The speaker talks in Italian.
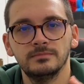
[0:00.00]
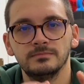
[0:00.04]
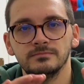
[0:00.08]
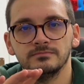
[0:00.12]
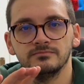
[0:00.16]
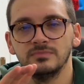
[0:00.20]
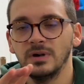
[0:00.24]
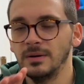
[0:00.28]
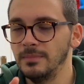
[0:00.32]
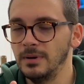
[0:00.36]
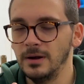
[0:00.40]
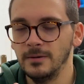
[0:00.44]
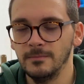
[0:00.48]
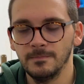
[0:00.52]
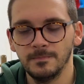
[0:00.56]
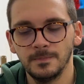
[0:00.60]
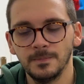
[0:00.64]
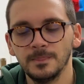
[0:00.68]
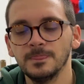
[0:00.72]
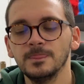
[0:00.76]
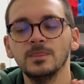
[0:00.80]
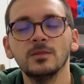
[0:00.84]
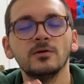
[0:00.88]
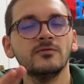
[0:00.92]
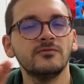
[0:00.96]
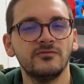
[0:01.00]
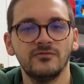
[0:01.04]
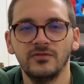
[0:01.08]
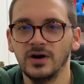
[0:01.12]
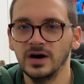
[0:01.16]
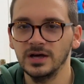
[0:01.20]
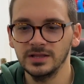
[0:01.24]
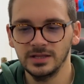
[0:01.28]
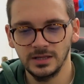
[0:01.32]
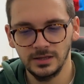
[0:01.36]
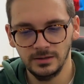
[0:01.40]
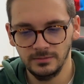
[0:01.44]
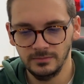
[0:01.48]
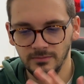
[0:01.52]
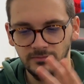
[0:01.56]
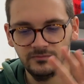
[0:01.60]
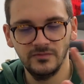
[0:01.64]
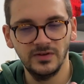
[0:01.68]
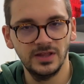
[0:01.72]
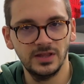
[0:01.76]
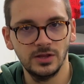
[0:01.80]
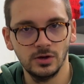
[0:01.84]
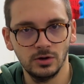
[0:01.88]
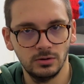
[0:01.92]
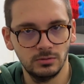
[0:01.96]
Vabbè, non fate
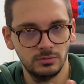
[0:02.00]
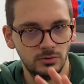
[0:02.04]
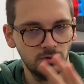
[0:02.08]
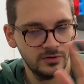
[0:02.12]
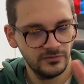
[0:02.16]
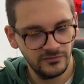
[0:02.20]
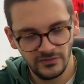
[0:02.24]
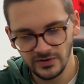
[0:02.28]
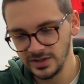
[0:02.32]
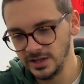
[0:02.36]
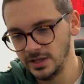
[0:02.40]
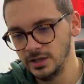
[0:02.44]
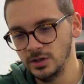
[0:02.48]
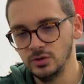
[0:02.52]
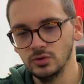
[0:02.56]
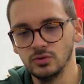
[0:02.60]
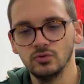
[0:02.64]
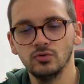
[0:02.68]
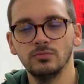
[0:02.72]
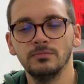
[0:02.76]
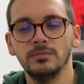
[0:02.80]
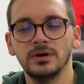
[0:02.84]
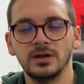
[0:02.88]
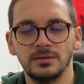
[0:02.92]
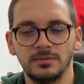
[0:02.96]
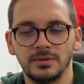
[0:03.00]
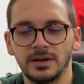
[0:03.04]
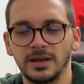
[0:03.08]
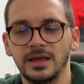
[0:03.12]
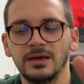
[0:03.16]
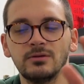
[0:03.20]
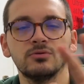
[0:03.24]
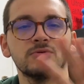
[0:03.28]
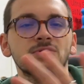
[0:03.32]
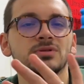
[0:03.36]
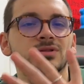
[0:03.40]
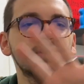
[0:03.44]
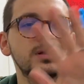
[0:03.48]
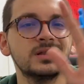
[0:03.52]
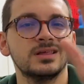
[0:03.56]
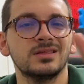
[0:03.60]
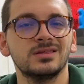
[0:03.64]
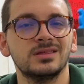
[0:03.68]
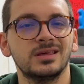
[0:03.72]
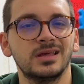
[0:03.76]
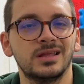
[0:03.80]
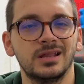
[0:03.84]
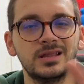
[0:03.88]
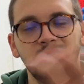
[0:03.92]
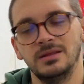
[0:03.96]
video, non fate youtuber perché è uno stress
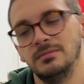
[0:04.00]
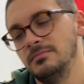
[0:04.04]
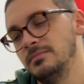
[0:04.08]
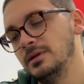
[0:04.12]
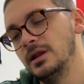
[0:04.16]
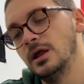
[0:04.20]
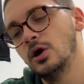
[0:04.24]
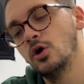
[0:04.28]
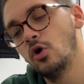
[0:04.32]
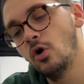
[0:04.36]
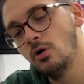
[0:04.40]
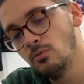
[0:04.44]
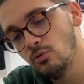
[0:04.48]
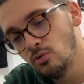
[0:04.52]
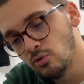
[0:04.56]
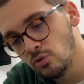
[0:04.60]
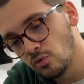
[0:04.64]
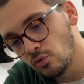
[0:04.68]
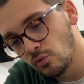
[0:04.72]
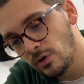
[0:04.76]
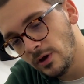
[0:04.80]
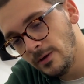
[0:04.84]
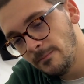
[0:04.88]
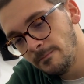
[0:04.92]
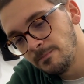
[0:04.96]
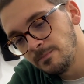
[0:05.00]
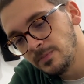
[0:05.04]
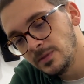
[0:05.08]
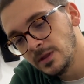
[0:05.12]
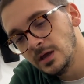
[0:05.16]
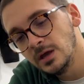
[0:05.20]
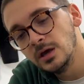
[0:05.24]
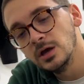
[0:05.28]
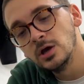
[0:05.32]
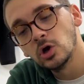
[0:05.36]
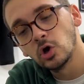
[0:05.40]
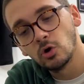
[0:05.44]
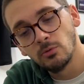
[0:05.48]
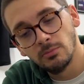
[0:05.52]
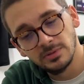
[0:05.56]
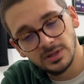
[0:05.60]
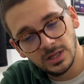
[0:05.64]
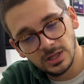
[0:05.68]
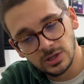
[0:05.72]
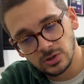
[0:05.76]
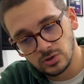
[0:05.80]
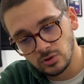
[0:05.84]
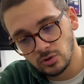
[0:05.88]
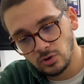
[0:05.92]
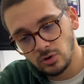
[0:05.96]
incredibile. Comunque, come
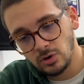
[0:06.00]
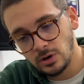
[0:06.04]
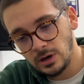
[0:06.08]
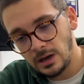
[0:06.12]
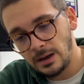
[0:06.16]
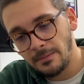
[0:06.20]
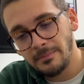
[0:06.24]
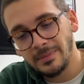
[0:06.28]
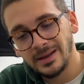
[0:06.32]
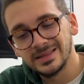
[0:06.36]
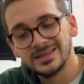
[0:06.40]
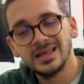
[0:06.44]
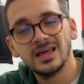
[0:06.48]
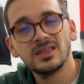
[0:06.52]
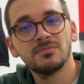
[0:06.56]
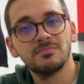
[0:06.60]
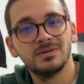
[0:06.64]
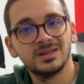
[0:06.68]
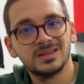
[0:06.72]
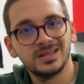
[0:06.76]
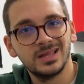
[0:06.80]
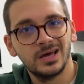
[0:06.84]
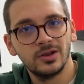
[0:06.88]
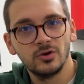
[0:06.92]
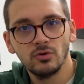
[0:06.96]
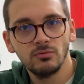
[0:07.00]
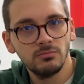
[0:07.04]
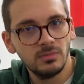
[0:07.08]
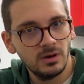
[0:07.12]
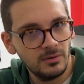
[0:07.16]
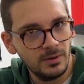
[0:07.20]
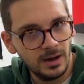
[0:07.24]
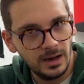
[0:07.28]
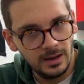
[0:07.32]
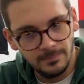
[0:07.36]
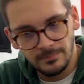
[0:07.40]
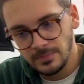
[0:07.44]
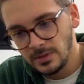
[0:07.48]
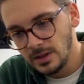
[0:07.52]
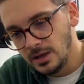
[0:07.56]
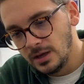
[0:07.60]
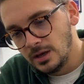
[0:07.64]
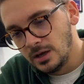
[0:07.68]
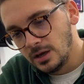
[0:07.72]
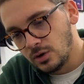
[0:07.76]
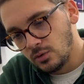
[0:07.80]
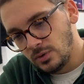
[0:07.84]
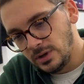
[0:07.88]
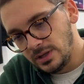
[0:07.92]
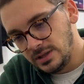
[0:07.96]
detto, a me di aspettare non me va
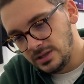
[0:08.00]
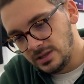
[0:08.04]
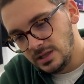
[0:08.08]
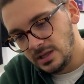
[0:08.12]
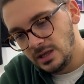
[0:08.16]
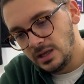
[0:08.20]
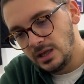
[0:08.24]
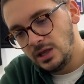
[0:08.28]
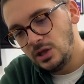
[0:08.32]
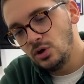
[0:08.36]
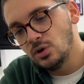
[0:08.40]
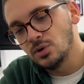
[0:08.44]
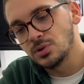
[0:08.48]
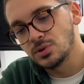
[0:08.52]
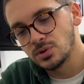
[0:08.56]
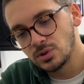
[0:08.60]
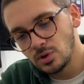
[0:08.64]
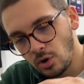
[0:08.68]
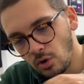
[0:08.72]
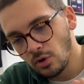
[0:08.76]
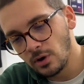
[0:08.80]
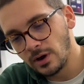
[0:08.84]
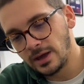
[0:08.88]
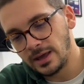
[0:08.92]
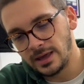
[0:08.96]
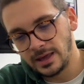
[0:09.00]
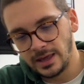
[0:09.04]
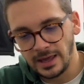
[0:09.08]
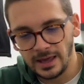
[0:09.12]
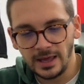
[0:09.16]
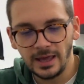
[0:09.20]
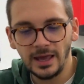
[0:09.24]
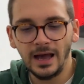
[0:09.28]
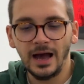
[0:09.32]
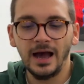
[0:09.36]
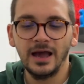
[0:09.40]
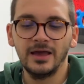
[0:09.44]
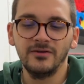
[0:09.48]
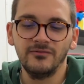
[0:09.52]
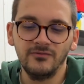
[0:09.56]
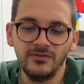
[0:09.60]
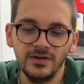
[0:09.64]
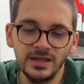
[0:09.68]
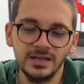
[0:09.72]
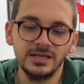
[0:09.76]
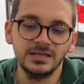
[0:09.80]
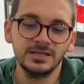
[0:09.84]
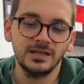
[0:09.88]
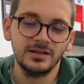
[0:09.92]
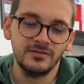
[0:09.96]
quindi io so che ai
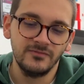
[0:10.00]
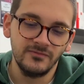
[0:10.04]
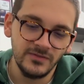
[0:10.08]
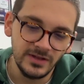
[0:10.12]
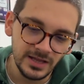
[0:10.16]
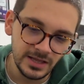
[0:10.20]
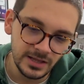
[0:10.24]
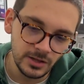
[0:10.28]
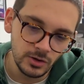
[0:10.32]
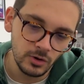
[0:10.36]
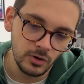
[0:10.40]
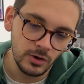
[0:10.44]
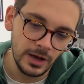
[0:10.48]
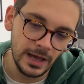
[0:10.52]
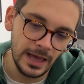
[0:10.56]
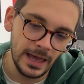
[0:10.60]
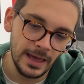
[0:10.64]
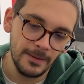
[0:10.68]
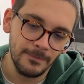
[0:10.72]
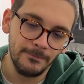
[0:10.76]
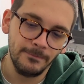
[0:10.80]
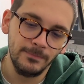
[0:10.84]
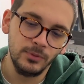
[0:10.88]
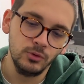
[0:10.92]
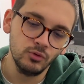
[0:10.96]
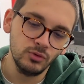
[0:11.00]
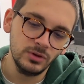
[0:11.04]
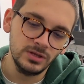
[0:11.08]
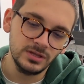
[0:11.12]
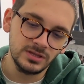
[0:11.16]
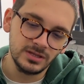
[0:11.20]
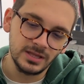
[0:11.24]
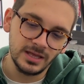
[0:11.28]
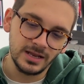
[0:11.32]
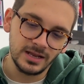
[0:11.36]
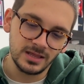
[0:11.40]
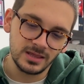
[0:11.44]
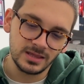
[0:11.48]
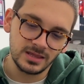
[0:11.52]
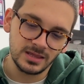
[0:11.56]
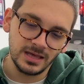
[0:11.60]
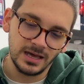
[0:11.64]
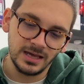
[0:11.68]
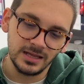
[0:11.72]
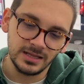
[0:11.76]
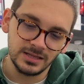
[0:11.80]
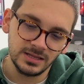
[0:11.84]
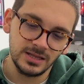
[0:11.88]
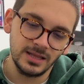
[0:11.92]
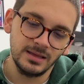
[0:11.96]
fini del video è più
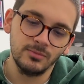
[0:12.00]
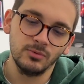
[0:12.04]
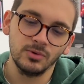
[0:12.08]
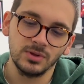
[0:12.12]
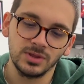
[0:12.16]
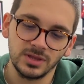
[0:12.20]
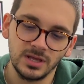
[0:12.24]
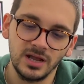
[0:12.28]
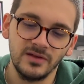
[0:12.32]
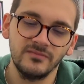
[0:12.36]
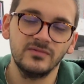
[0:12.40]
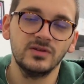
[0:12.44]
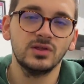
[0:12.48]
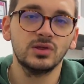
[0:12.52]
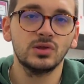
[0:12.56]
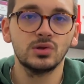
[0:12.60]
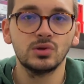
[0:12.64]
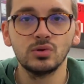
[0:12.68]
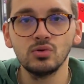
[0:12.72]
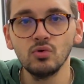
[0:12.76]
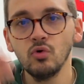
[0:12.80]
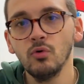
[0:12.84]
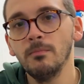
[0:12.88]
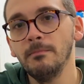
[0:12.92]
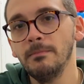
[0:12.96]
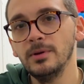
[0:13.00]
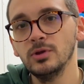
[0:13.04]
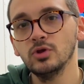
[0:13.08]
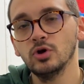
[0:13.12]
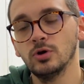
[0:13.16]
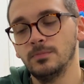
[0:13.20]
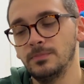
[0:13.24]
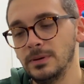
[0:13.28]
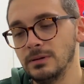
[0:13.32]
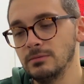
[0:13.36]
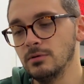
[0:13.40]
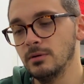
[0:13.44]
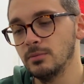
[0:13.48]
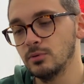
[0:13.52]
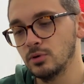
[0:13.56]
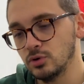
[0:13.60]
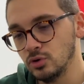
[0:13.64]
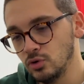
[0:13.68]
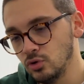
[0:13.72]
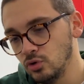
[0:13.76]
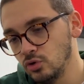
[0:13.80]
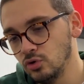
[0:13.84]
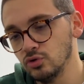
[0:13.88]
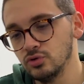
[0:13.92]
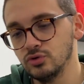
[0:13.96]
interessante mostrarvi subito il primo
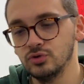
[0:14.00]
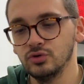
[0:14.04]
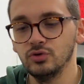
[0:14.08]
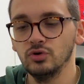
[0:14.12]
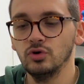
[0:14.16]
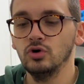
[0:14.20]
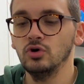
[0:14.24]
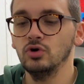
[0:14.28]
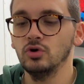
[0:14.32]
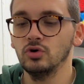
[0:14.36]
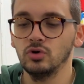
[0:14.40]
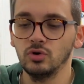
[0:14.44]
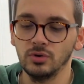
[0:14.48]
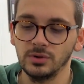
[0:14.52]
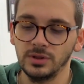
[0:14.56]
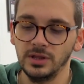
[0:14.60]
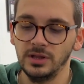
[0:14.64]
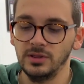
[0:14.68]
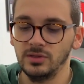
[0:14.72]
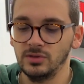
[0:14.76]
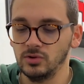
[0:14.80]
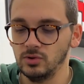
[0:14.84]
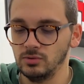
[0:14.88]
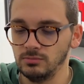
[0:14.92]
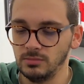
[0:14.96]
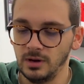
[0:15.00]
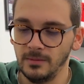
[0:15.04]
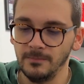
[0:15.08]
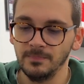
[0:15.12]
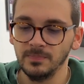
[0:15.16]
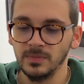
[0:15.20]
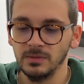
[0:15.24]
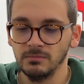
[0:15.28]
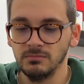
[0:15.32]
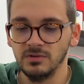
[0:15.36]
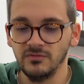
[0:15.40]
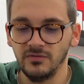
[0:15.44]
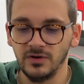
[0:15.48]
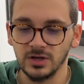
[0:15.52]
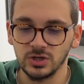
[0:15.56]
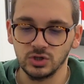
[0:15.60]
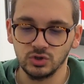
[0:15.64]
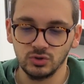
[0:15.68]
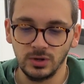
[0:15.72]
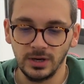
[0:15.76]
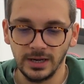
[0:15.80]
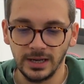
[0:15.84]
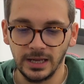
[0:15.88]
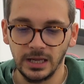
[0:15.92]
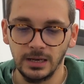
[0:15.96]
prodotto, così insomma vi
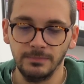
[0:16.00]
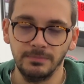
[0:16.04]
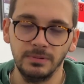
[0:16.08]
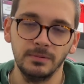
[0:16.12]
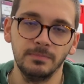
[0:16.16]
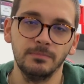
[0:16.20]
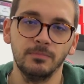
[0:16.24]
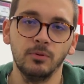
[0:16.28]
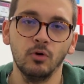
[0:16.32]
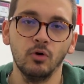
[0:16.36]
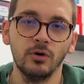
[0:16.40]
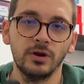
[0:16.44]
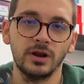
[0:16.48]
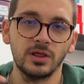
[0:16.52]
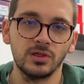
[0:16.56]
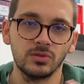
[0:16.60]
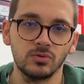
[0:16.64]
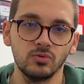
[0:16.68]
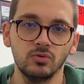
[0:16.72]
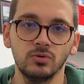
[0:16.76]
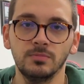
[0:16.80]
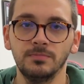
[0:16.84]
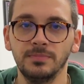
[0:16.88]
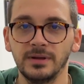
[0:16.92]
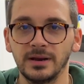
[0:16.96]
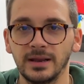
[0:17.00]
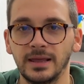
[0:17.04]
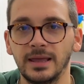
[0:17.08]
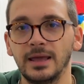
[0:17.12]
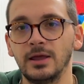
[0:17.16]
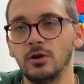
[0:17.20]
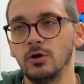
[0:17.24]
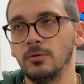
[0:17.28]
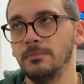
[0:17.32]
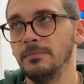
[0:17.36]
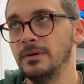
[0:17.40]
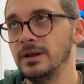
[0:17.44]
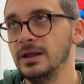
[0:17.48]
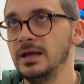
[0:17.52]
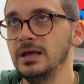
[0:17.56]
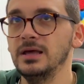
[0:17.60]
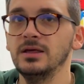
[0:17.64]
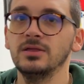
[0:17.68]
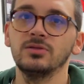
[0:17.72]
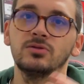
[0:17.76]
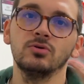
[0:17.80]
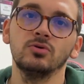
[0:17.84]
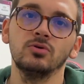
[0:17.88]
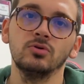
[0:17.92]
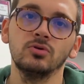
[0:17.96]
faccio anche il pippone sul perché l'ho
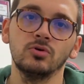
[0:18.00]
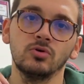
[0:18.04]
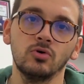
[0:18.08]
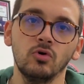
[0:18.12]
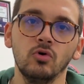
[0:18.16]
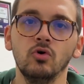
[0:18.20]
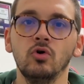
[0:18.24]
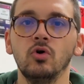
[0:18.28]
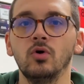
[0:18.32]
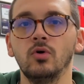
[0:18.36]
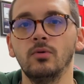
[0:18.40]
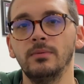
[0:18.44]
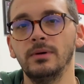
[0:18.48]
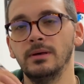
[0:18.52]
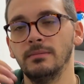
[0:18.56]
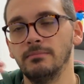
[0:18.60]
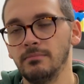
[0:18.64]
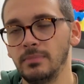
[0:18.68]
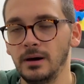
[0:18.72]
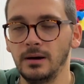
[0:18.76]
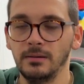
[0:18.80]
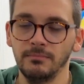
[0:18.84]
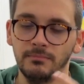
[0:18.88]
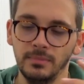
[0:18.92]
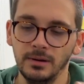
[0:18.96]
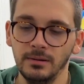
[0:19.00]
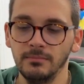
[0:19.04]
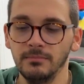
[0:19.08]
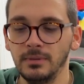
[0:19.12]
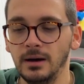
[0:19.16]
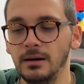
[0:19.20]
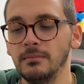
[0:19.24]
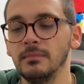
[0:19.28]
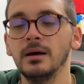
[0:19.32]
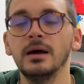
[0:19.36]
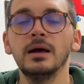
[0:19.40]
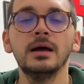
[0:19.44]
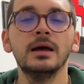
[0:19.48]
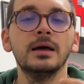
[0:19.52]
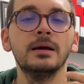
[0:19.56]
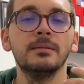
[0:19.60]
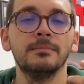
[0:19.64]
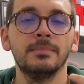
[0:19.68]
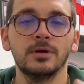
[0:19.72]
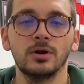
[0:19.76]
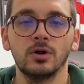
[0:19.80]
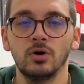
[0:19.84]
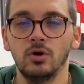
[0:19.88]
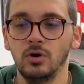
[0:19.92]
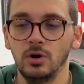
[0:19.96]
preso, come, bam bam bam.
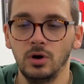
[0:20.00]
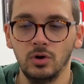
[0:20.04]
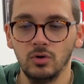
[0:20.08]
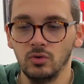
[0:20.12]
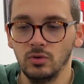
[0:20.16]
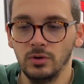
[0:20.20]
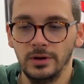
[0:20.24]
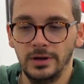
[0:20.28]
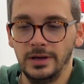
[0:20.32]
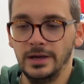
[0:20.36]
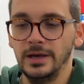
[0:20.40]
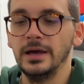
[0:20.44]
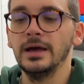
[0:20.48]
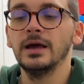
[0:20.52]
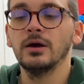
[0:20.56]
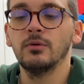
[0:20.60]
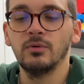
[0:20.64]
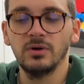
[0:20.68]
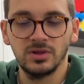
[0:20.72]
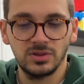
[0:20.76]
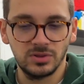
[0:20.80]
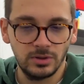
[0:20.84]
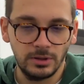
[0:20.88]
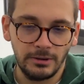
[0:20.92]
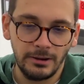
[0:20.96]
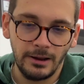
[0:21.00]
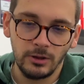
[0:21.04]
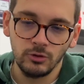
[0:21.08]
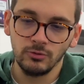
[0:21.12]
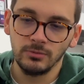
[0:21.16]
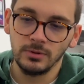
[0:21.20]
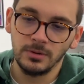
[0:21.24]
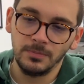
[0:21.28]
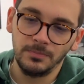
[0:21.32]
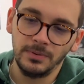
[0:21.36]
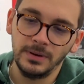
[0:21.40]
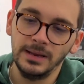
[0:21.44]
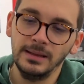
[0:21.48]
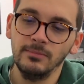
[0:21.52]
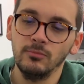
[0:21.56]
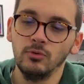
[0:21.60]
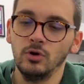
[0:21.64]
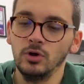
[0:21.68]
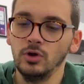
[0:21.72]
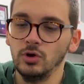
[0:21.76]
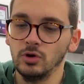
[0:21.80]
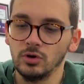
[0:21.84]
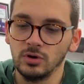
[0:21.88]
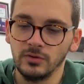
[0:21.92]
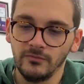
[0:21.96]
Però oh, eh, questo è arrivato per primo,
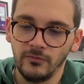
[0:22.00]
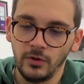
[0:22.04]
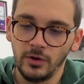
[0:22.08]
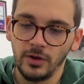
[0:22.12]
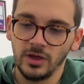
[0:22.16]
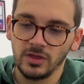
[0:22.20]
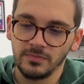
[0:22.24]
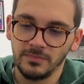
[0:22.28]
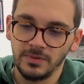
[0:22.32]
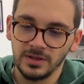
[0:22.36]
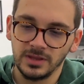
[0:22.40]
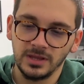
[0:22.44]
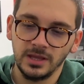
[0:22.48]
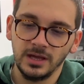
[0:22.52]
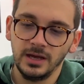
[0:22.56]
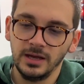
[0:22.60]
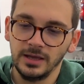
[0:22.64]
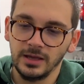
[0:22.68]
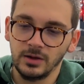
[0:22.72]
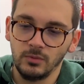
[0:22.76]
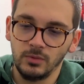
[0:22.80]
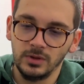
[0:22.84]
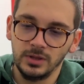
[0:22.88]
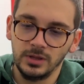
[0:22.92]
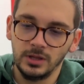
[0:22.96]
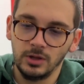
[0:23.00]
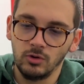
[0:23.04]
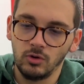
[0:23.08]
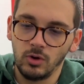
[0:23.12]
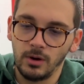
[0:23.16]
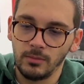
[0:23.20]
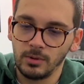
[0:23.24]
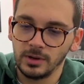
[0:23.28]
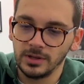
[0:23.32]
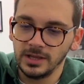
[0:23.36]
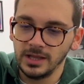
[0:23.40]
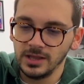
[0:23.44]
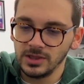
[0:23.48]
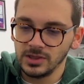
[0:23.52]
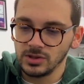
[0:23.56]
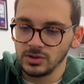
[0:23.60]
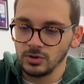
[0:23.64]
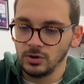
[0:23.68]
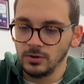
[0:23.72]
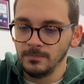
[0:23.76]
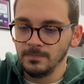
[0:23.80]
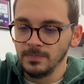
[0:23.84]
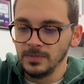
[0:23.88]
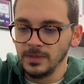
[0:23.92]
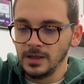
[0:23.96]
io non voglio aspettare, quindi lo apro
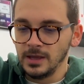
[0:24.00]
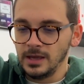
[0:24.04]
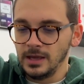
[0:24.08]
adesso.